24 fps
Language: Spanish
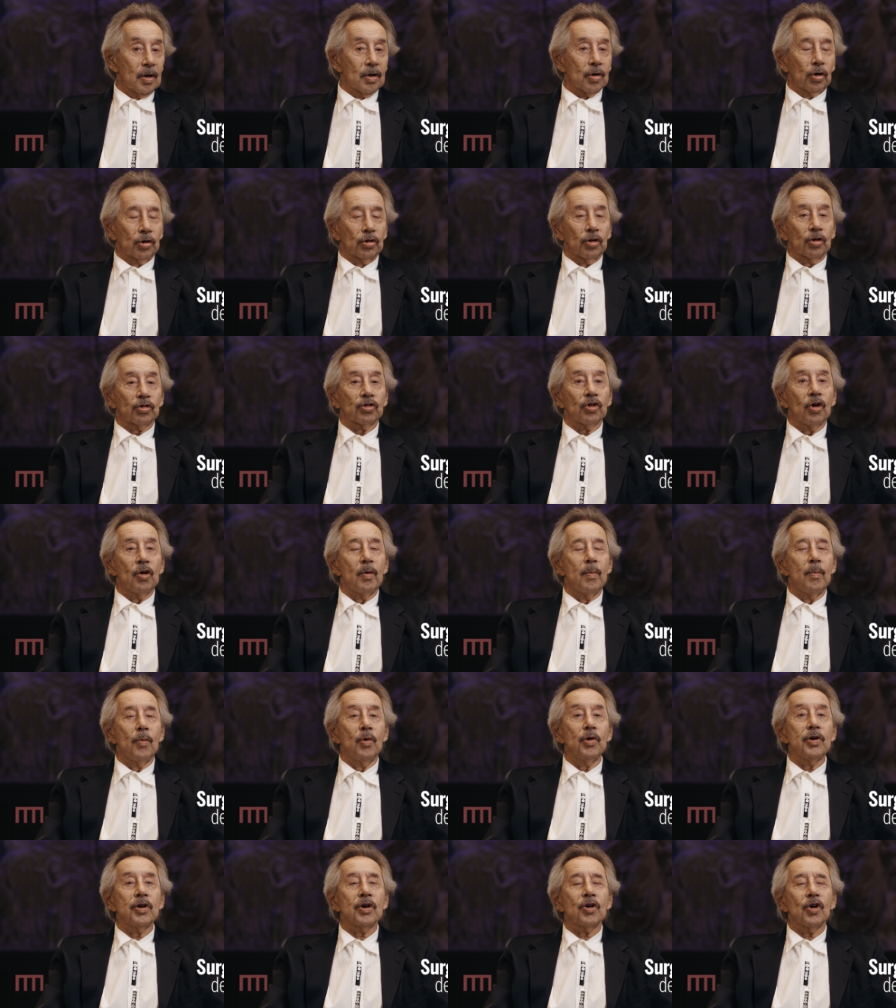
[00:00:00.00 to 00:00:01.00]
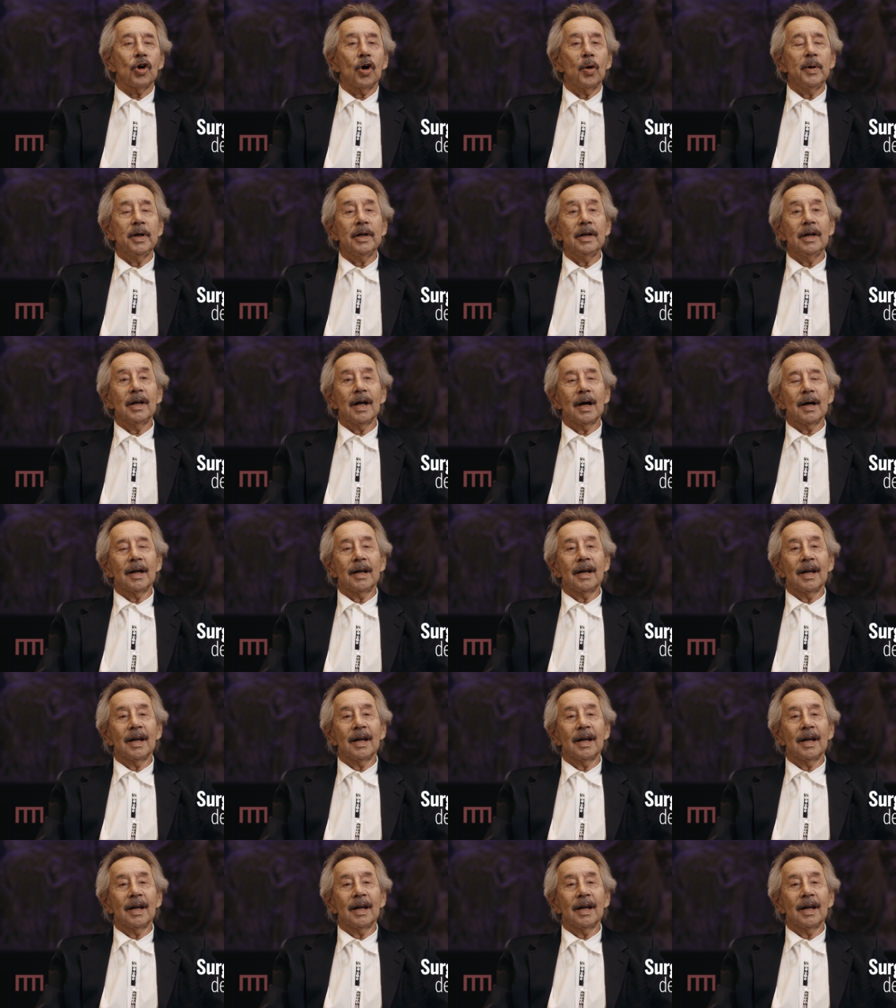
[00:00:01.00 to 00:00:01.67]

Cuando sos muy joven,